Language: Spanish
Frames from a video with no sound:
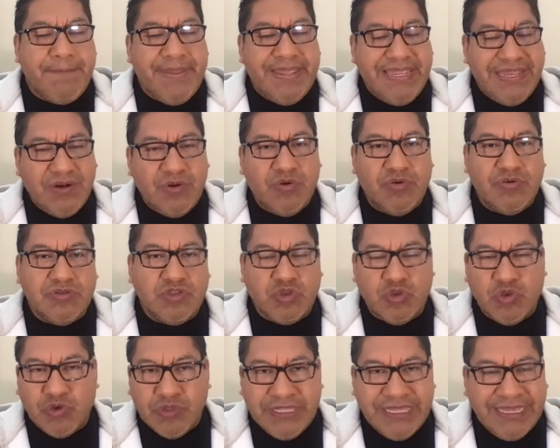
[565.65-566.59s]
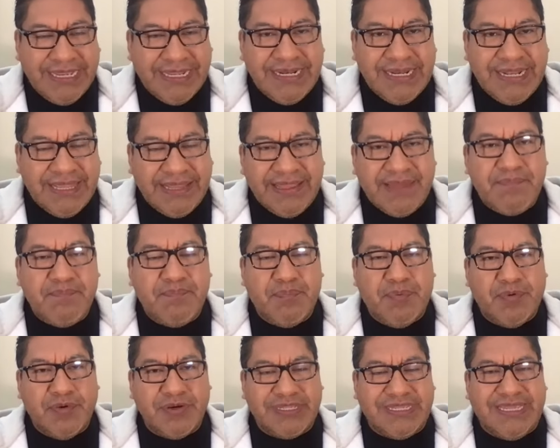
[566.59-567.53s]
pero no llega
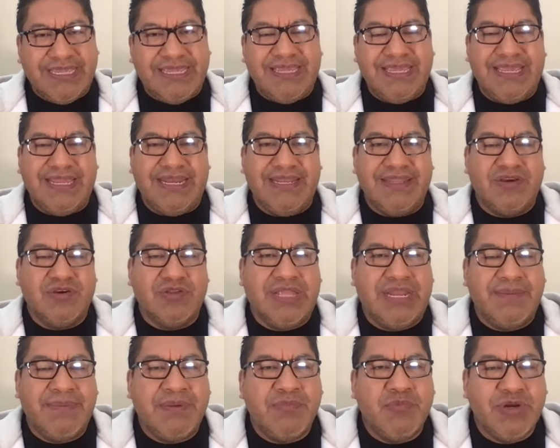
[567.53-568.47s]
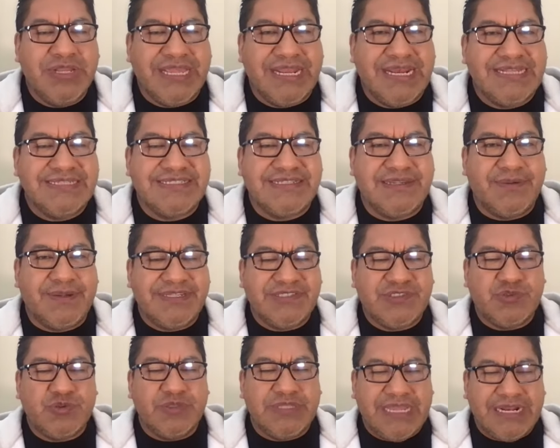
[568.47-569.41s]
nada porque el hijo de Alma Muriel se va a
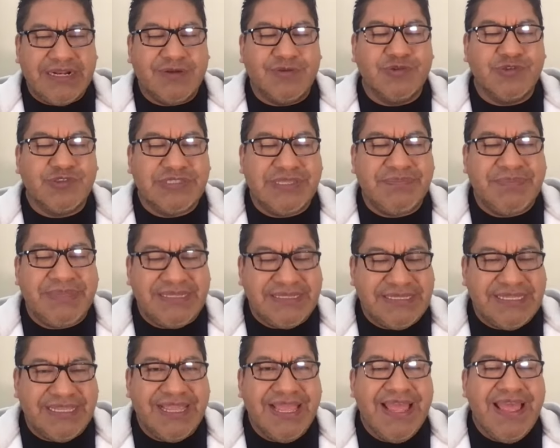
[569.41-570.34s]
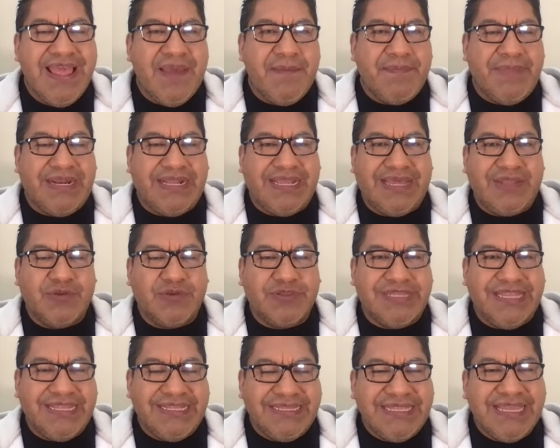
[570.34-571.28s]
estudiar justamente
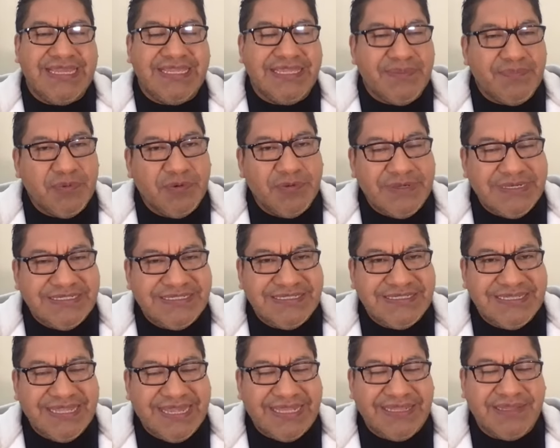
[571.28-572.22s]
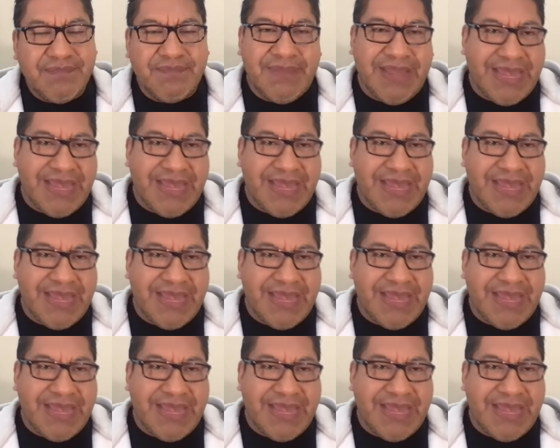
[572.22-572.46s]
mercadotecnia y publicidad,